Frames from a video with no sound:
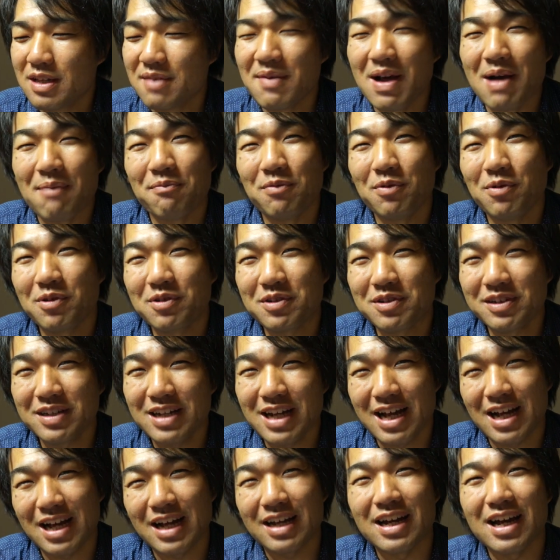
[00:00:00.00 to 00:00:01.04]
で、まあ、僕
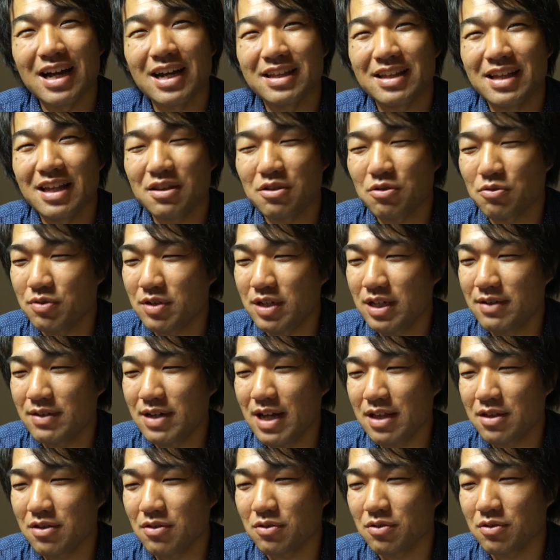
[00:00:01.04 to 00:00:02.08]
らが
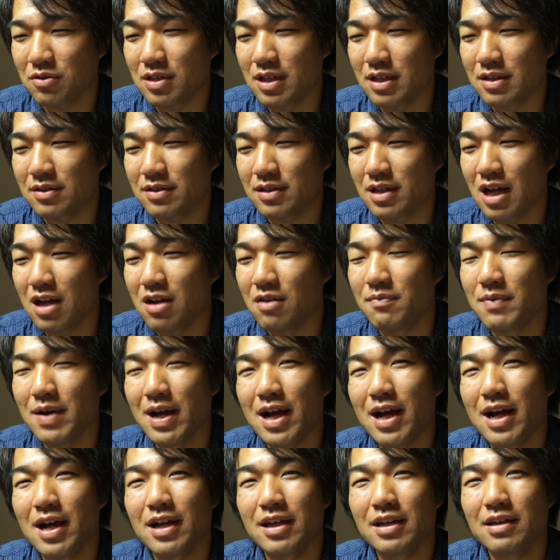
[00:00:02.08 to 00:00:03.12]
ライセンスフリーラジオとして使う
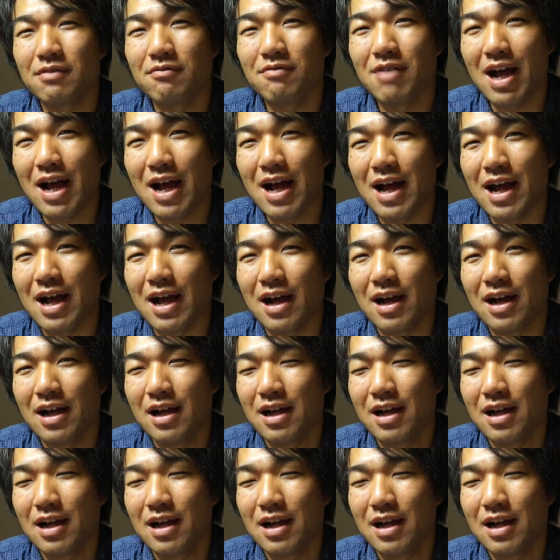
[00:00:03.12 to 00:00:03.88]
場合は、